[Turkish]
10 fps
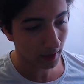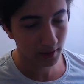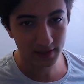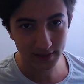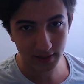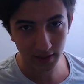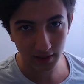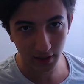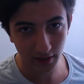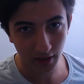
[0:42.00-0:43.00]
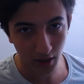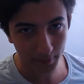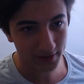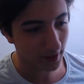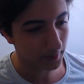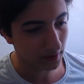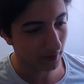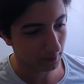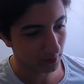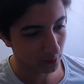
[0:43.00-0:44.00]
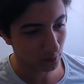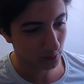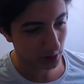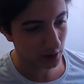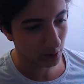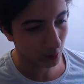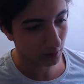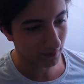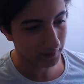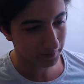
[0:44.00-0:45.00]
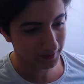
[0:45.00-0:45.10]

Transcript: Listede e, Ahmet abi de var biliyorsunuz Yeşil Yol da var.